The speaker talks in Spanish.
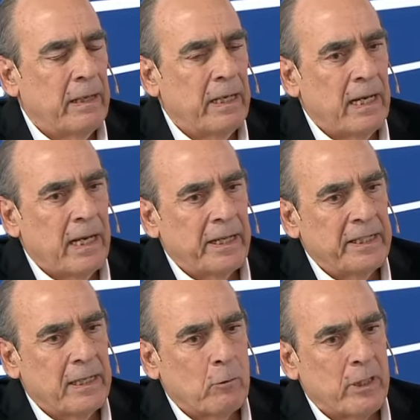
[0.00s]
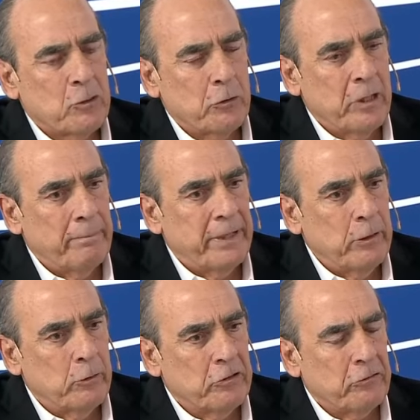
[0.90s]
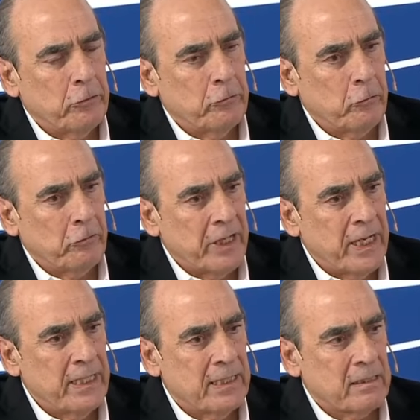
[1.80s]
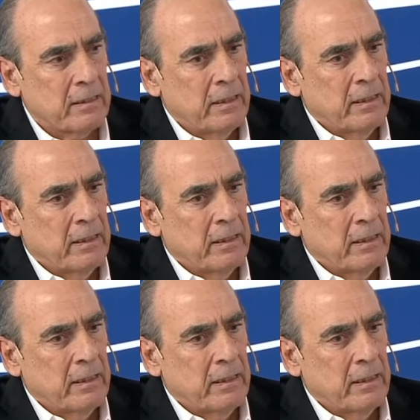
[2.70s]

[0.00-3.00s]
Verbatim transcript: en la inauguración del periodo de sesiones ordinarias,